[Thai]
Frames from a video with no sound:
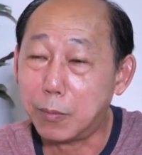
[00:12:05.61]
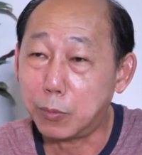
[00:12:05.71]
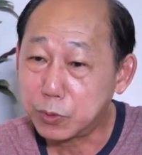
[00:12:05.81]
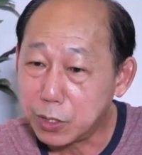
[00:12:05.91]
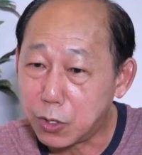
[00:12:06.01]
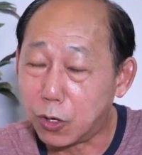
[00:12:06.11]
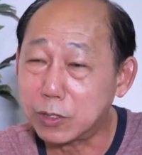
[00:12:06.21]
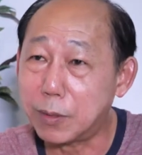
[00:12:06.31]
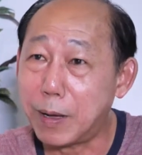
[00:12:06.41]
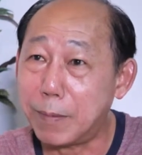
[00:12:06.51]
ผมซื้อของ
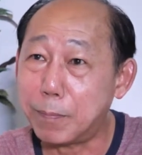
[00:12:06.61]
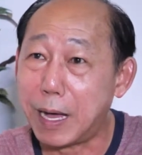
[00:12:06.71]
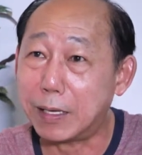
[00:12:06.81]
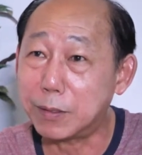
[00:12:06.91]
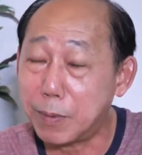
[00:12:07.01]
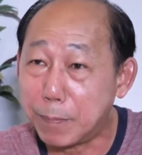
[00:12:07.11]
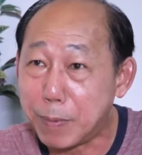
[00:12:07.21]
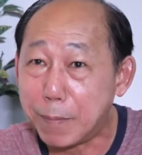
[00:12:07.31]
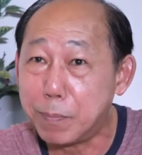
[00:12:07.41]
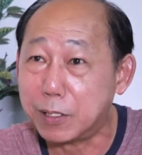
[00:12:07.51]
สะพานป่าสะพาน
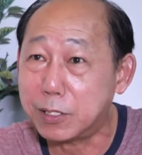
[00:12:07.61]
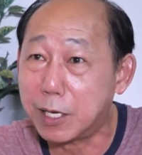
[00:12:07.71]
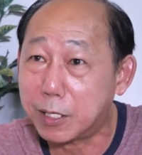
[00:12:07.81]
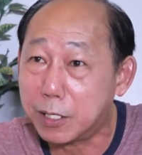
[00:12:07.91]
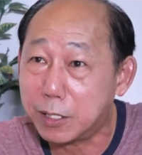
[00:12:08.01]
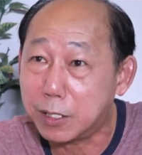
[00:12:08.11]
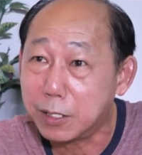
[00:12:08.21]
ป่าเปิดเที่ยงคืน